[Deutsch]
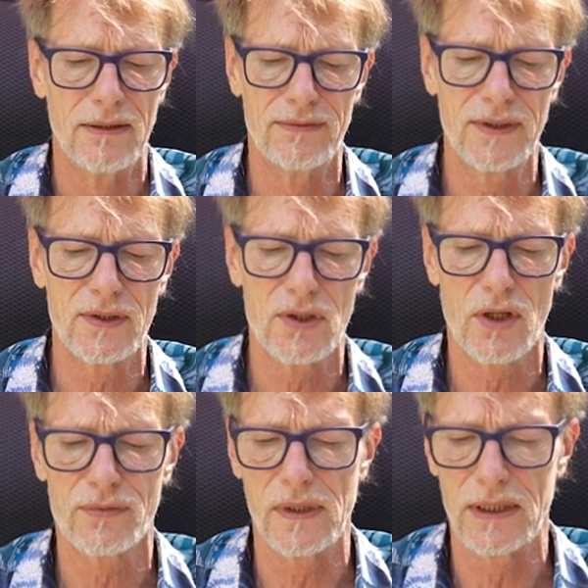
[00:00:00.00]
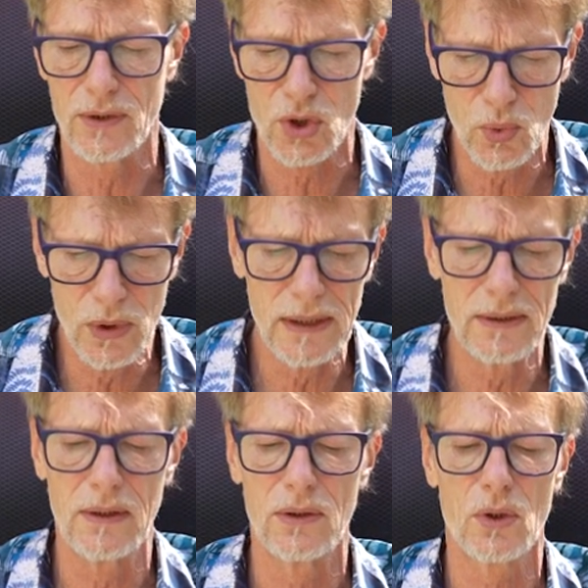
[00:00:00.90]
wissenschaftliche
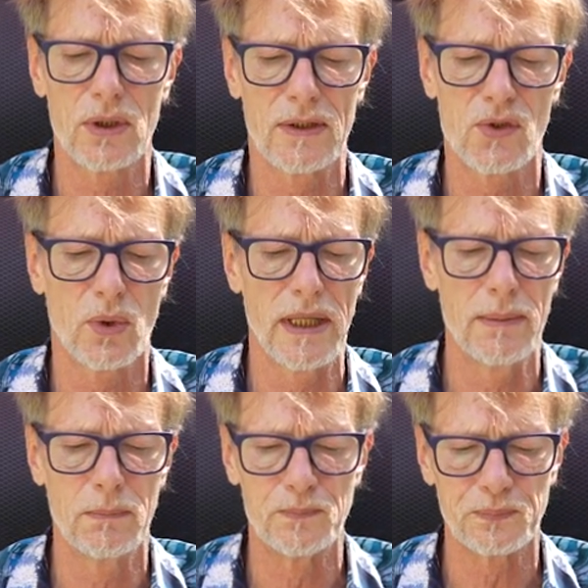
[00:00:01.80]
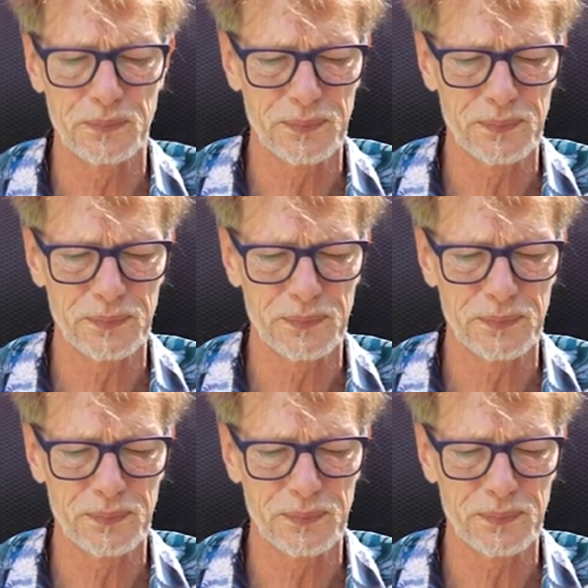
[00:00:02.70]
Studien noch dazu geben.